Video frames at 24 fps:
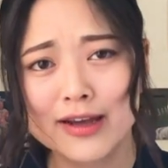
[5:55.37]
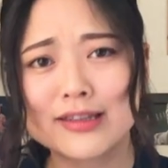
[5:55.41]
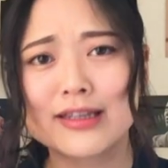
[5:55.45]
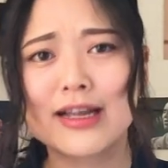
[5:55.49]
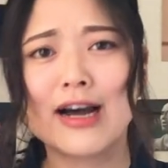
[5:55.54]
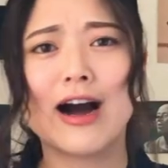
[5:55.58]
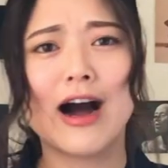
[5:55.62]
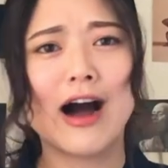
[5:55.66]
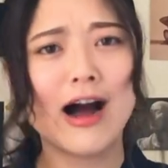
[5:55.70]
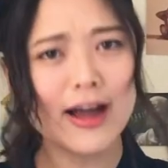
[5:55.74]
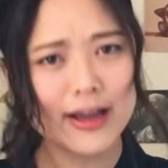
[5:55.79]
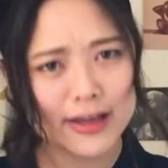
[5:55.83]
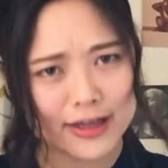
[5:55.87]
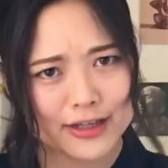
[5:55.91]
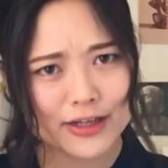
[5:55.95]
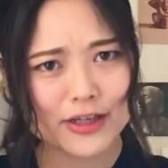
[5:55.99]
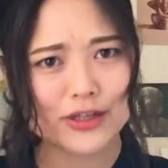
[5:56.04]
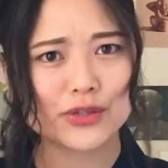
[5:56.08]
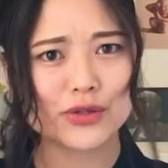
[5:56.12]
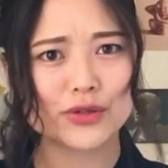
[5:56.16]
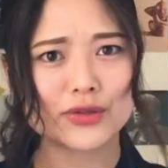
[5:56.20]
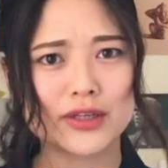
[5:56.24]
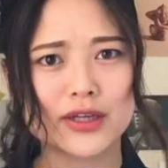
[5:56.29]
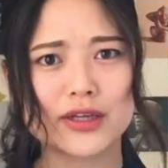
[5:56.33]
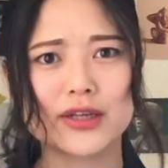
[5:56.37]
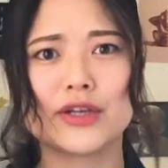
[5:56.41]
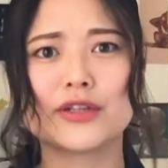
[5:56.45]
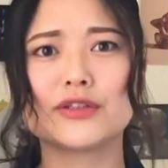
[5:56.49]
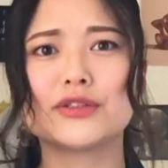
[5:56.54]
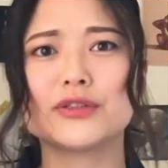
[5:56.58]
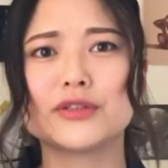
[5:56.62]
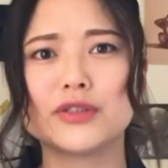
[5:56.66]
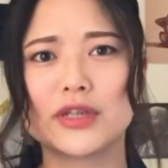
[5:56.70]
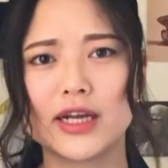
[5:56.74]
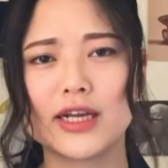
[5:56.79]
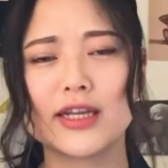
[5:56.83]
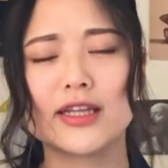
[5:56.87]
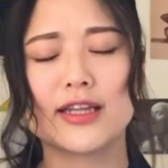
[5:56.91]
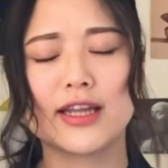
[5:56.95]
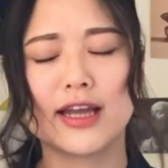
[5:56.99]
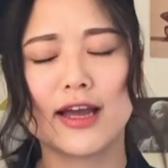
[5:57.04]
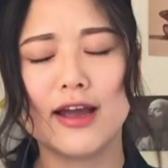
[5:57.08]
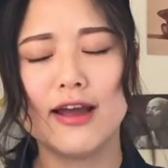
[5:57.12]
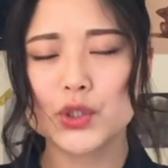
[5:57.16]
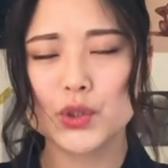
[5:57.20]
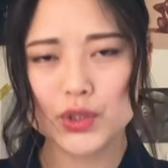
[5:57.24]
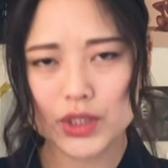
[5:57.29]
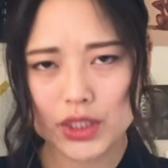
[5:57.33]
長生きですよ70代っ
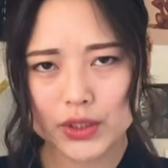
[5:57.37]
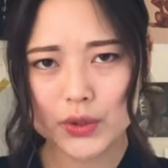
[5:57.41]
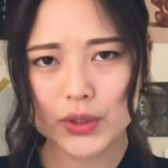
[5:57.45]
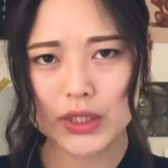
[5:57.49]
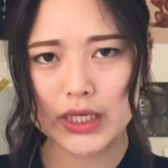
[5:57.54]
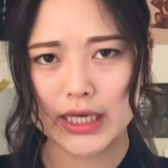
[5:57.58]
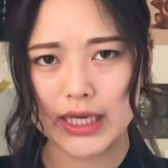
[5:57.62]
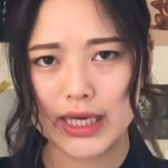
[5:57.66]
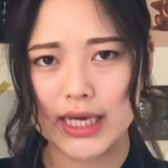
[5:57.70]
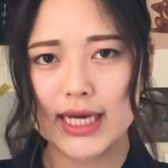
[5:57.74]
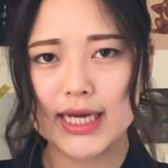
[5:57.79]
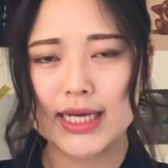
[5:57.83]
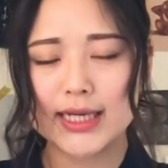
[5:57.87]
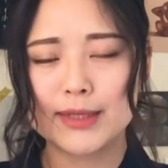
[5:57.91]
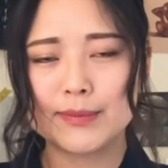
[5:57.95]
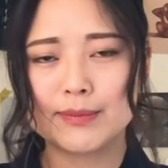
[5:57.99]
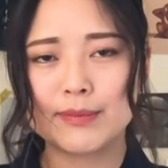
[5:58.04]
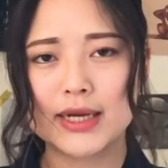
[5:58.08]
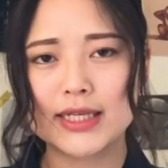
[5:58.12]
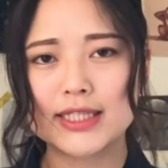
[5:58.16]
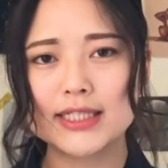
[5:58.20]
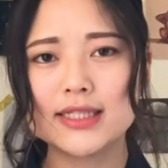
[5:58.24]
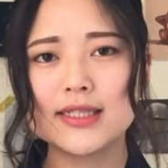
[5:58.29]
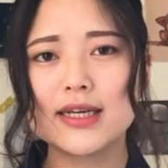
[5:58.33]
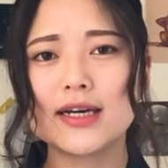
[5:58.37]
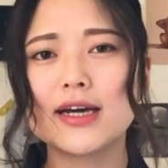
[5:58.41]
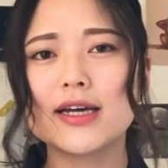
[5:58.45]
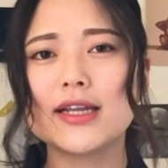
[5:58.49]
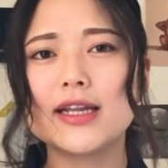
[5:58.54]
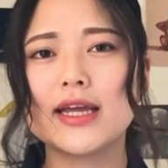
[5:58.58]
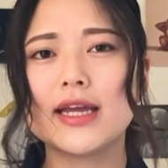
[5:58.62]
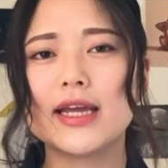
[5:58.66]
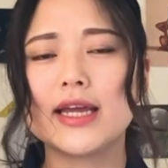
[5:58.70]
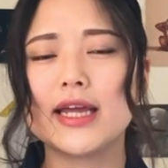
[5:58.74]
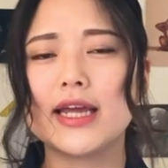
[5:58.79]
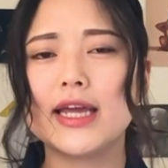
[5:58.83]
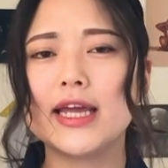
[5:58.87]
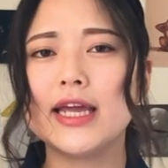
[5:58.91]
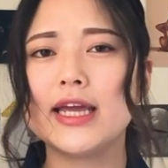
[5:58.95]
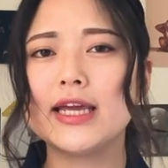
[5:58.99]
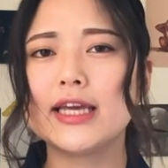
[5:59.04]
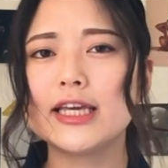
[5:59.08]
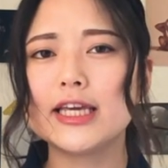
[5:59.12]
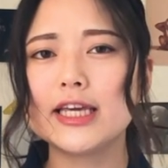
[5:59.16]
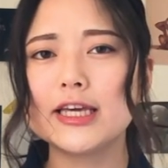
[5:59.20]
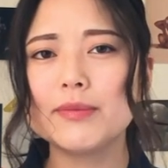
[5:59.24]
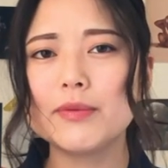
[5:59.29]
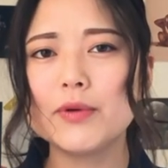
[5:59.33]
てそんな時街中で疫
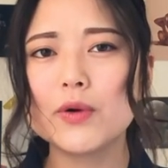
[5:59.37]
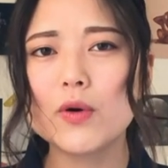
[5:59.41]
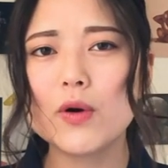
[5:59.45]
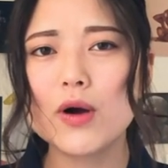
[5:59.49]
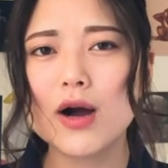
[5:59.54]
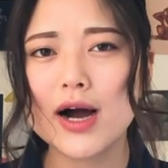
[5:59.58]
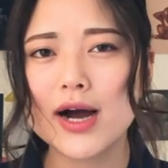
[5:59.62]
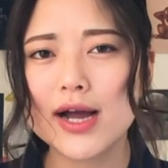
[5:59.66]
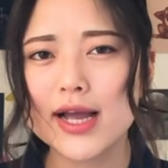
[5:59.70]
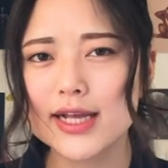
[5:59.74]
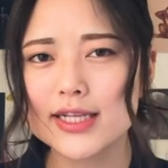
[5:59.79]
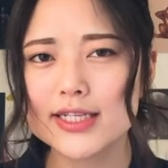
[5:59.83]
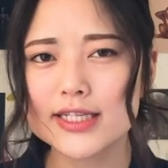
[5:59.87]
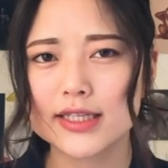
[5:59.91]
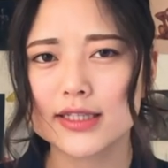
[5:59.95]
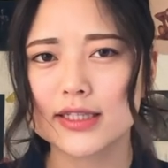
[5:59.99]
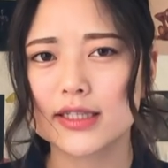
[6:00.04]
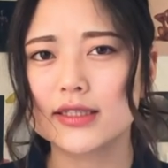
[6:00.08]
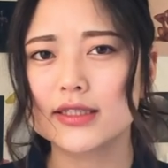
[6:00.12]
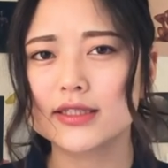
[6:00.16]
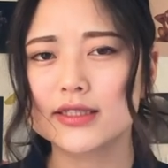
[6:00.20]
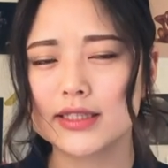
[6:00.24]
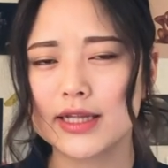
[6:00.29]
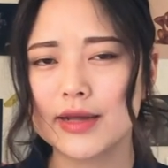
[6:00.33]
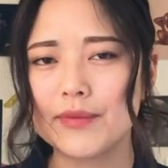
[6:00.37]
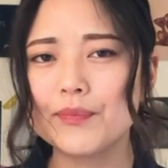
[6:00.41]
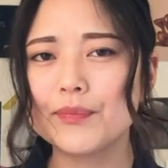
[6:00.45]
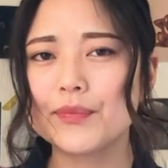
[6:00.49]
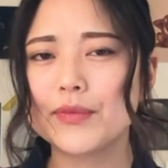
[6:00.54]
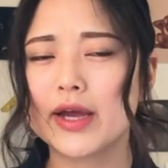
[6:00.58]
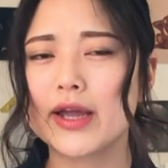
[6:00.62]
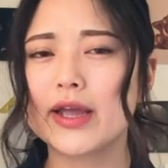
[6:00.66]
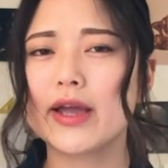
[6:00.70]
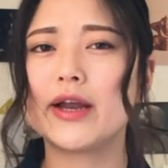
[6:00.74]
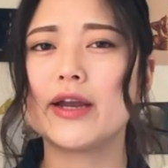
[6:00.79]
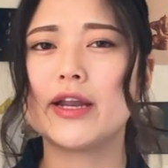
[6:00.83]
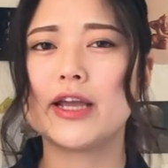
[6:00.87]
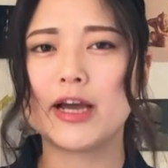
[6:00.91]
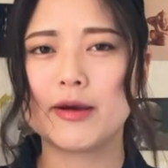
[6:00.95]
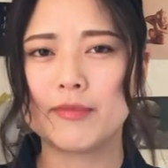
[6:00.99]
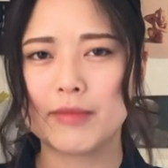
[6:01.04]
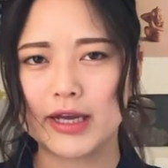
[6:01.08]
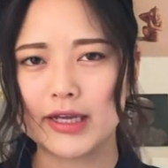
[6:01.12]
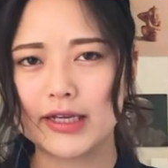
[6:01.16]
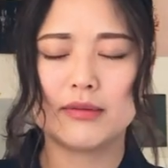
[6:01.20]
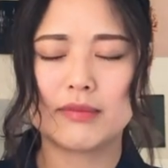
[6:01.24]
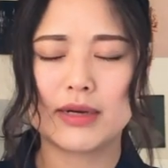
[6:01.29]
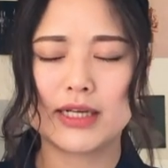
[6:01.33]
病が流行っちゃったんですね流行り
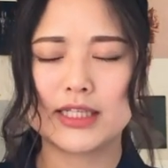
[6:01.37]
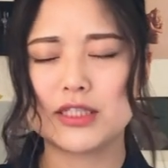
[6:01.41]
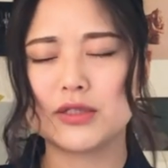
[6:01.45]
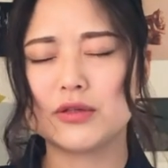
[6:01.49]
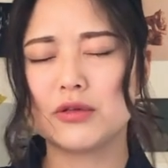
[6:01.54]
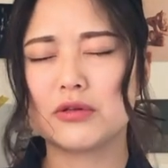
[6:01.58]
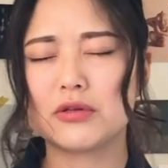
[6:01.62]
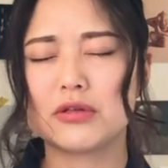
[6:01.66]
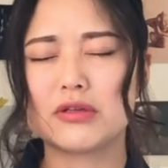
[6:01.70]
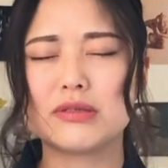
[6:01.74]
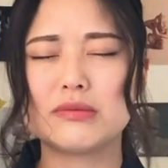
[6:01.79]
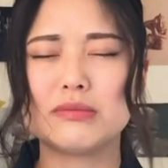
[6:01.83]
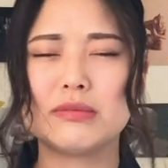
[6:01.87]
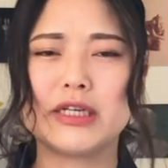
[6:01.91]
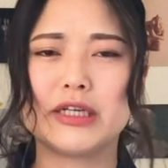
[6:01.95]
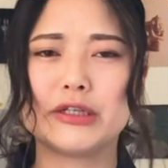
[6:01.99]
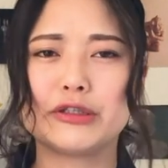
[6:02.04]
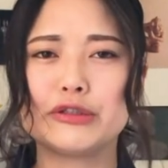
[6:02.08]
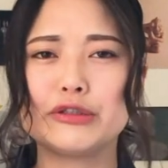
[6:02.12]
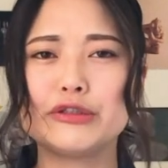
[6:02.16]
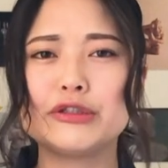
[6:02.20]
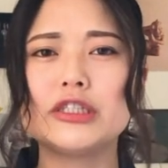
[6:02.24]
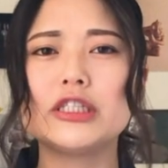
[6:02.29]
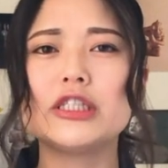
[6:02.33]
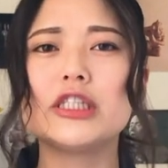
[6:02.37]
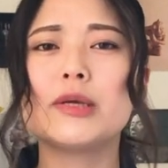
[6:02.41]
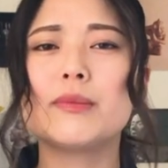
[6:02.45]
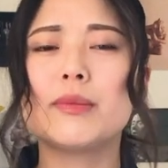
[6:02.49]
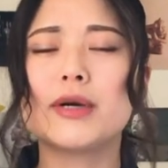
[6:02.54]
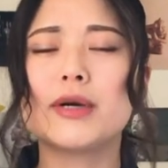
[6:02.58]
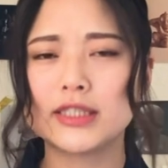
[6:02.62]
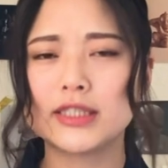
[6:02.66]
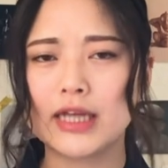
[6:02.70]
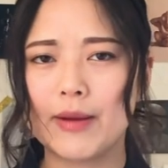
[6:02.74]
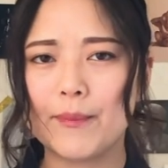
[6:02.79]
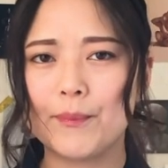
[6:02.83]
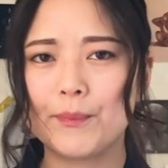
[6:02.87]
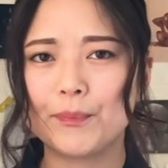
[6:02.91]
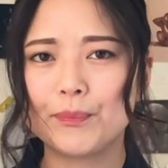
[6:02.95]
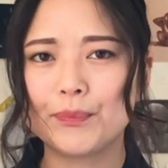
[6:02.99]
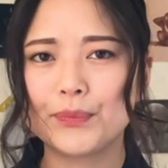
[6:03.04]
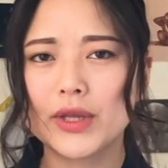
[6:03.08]
病街の人たちみんな苦しんでた